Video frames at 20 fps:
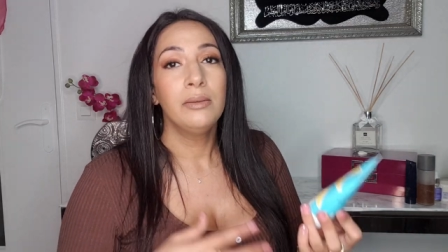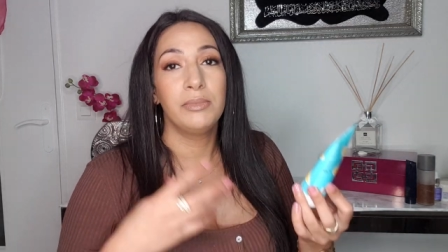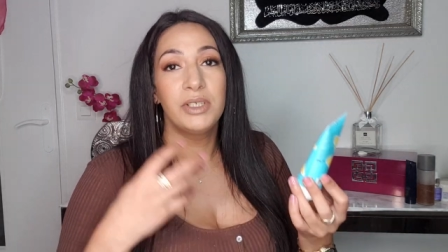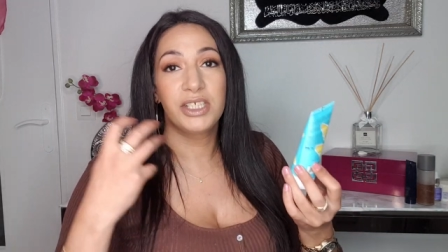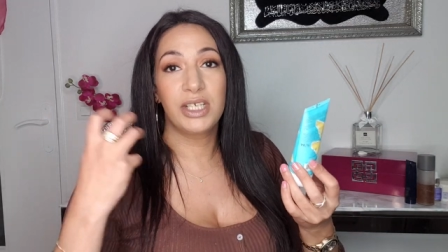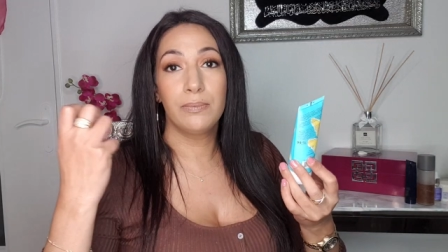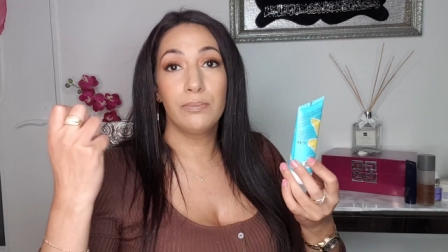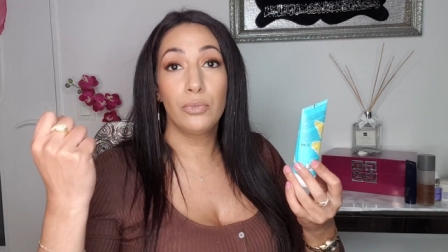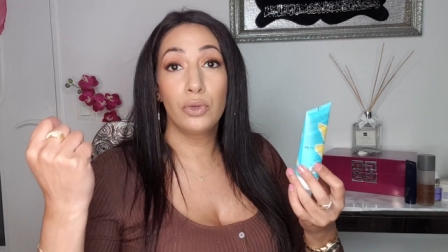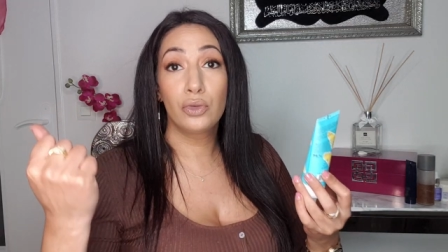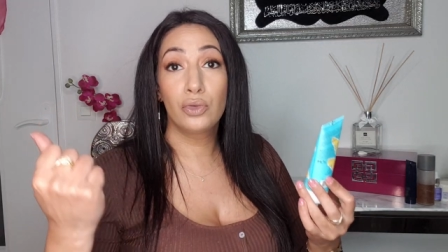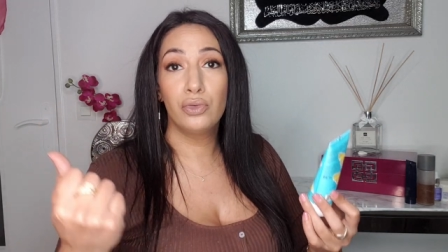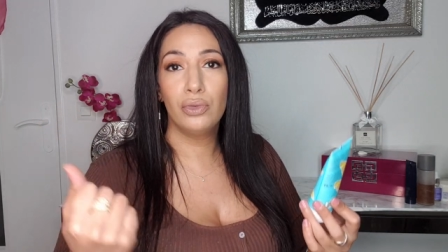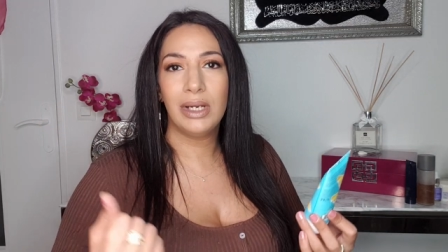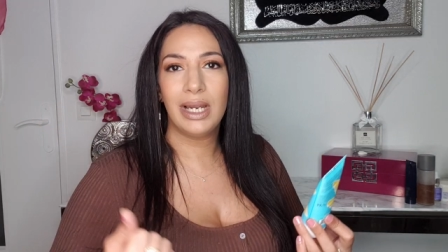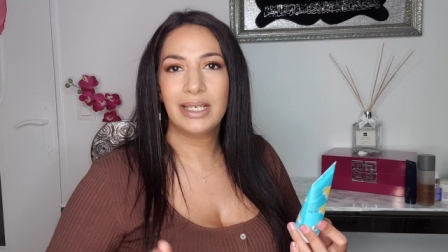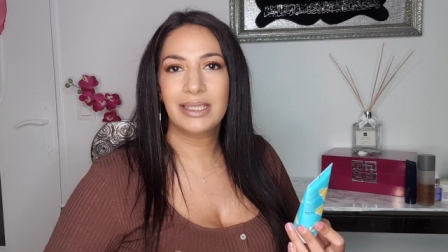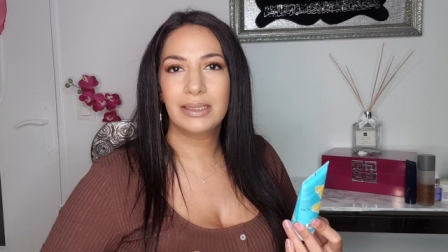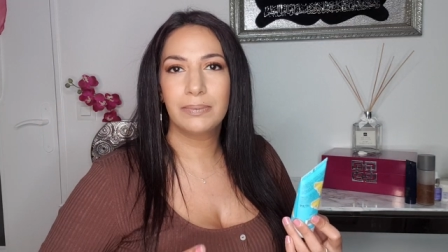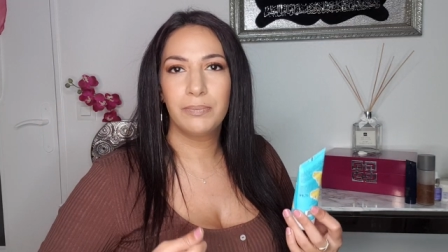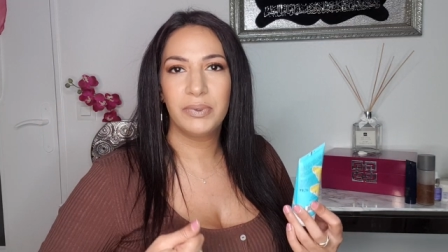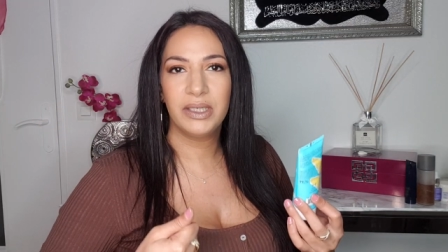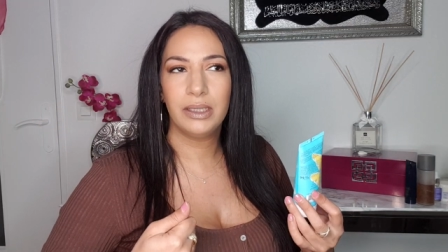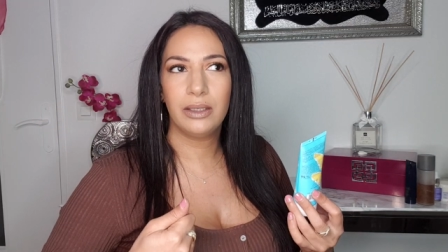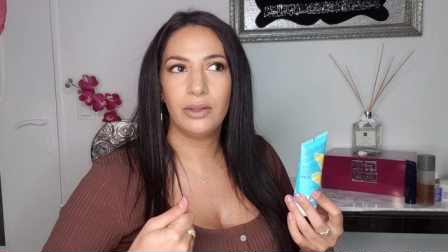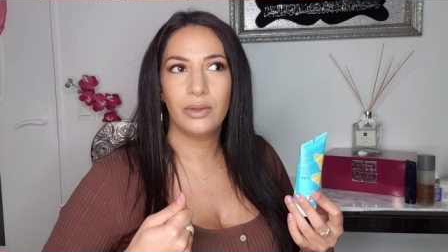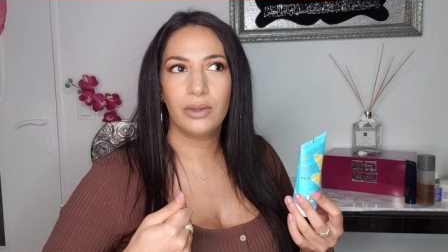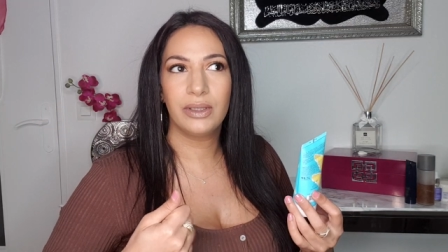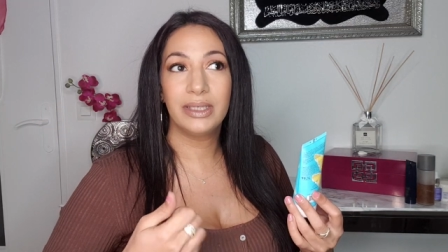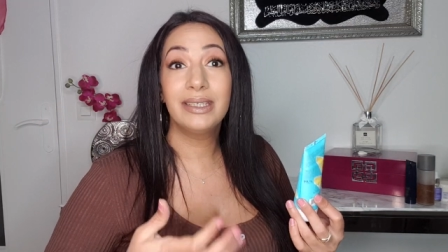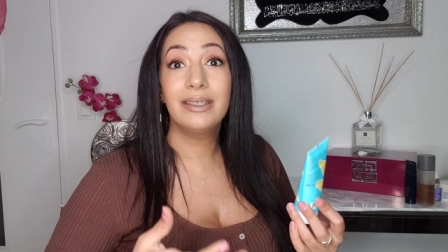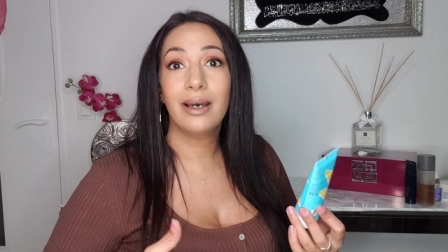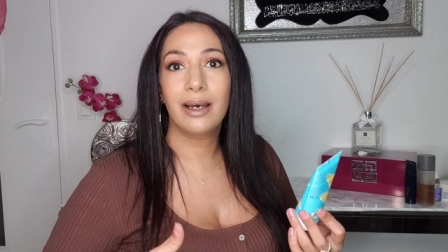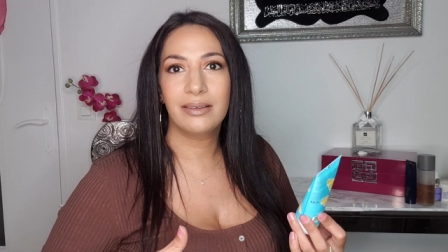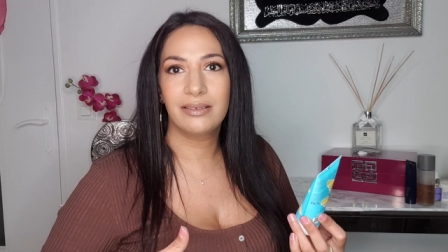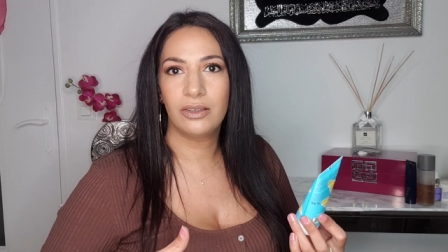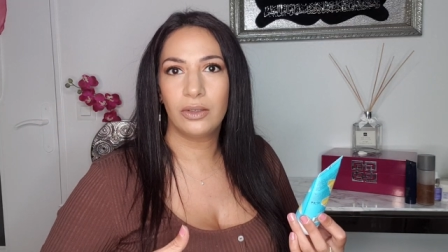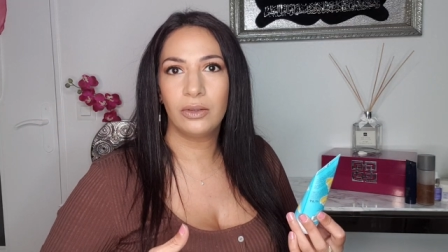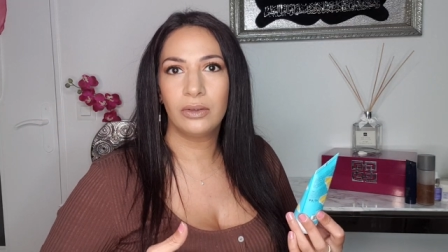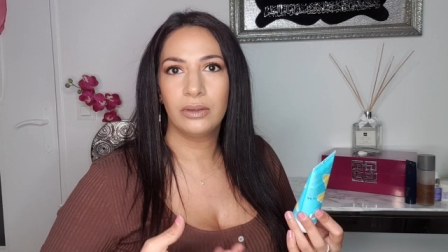mais j'aime beaucoup l'aspect
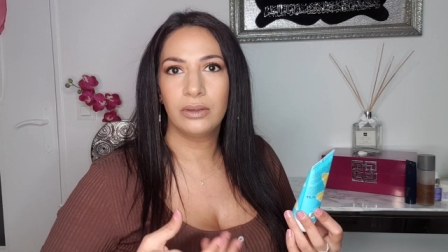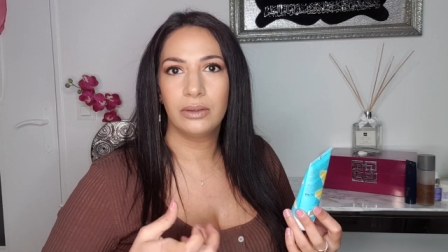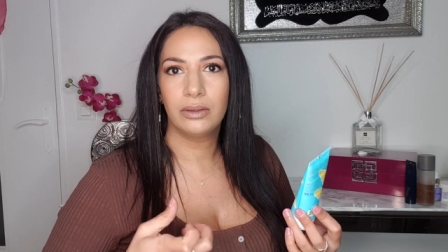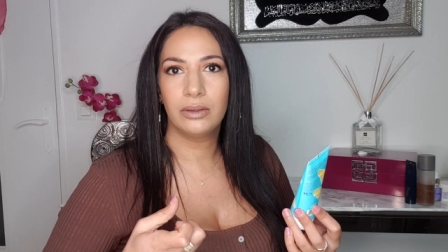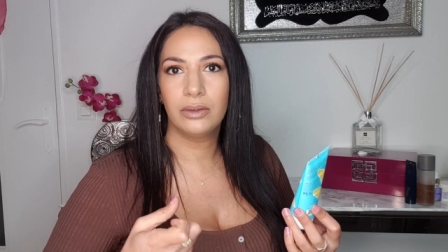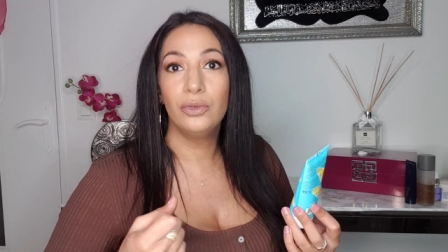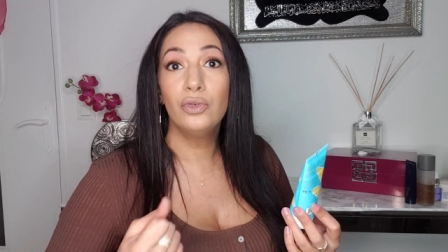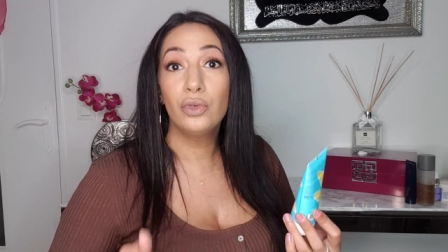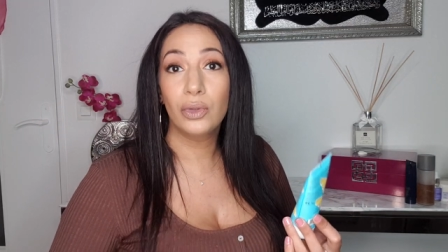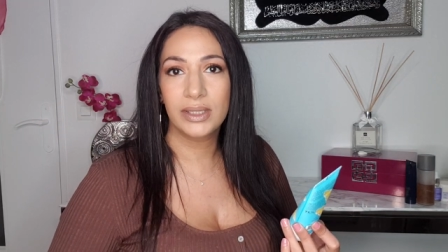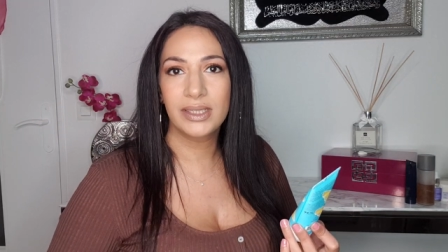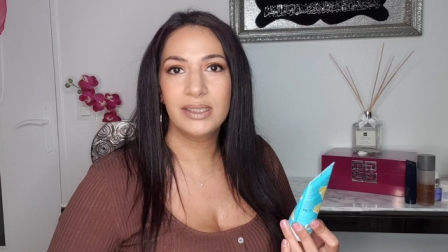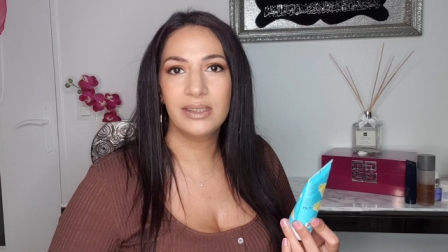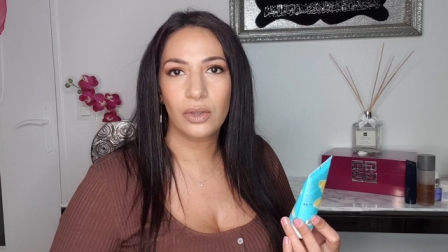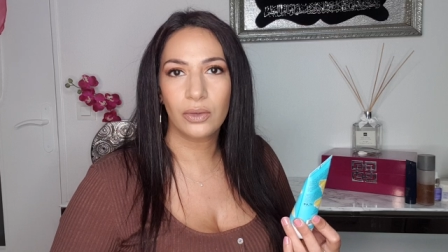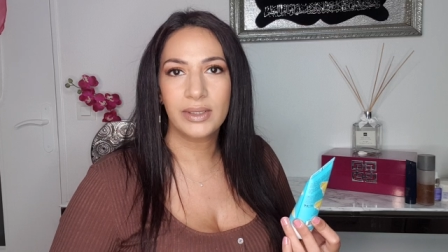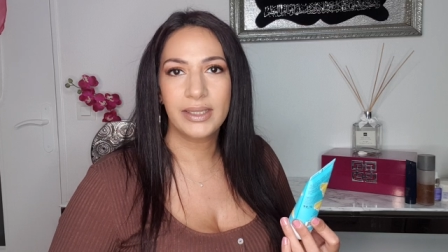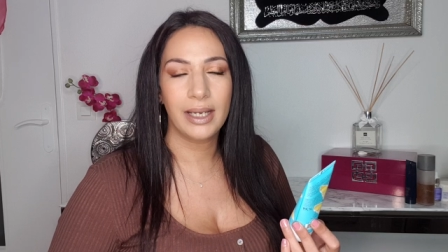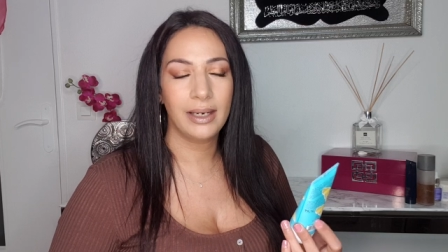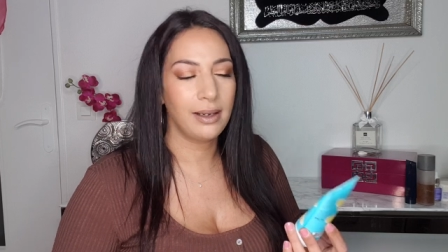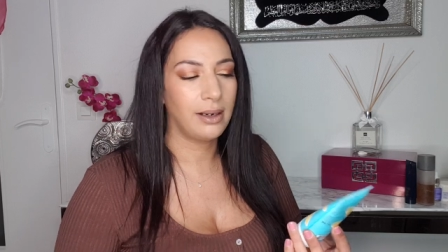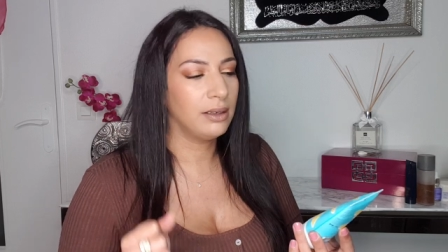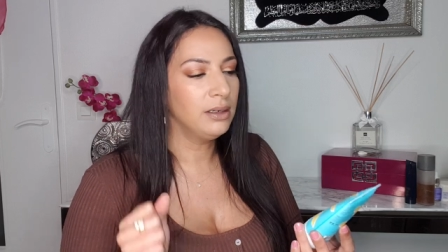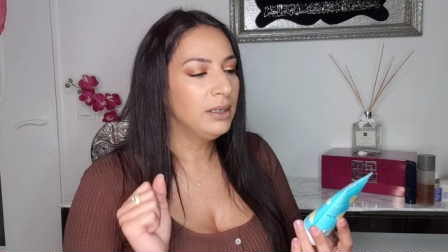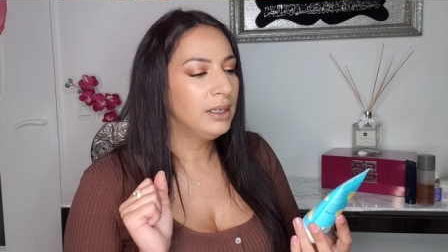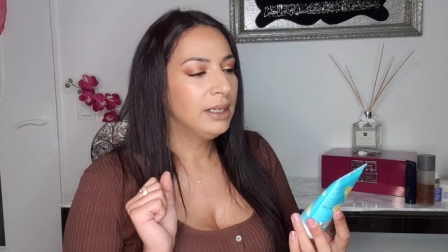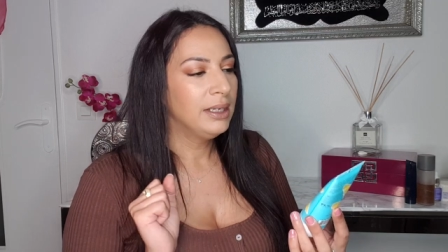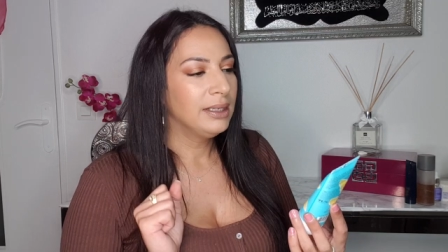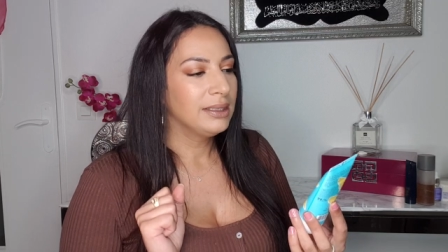hydratant, nourrissant qu'elle a.